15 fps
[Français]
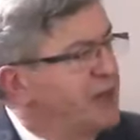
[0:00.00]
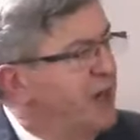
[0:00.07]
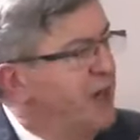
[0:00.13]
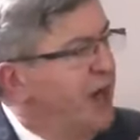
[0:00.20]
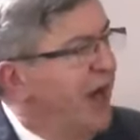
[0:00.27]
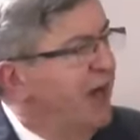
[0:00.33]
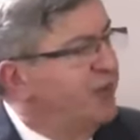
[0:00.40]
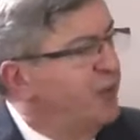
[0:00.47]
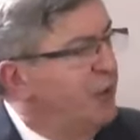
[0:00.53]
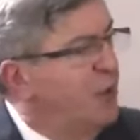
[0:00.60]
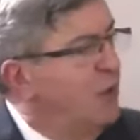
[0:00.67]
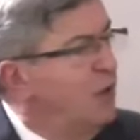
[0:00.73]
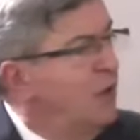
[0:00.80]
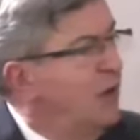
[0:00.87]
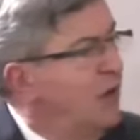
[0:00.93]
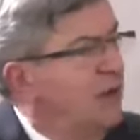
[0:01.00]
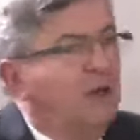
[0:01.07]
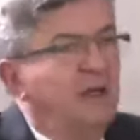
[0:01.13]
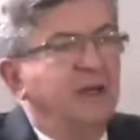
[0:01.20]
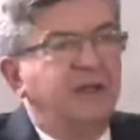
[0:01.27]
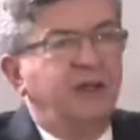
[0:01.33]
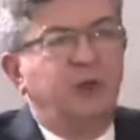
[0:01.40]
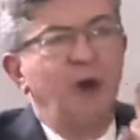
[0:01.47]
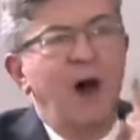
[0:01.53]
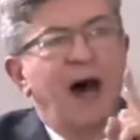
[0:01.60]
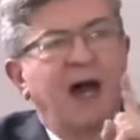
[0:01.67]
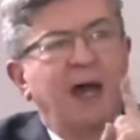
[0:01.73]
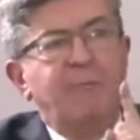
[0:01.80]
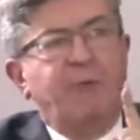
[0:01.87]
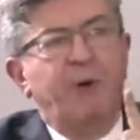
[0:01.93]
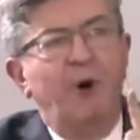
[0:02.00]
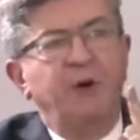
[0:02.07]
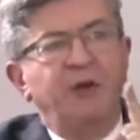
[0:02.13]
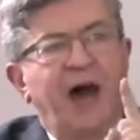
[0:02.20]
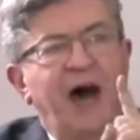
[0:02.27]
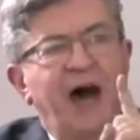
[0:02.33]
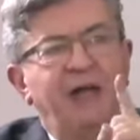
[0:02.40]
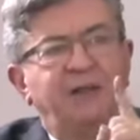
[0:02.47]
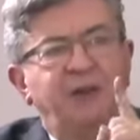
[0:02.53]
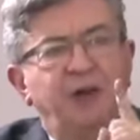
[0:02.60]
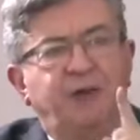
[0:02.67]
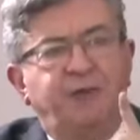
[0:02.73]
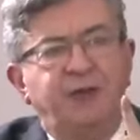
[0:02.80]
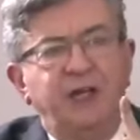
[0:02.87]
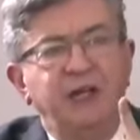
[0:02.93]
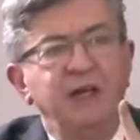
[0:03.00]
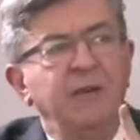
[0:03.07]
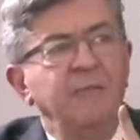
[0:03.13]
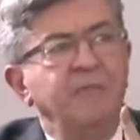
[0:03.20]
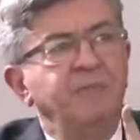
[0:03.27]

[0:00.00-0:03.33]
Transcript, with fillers: génération qui doit répondre à un défi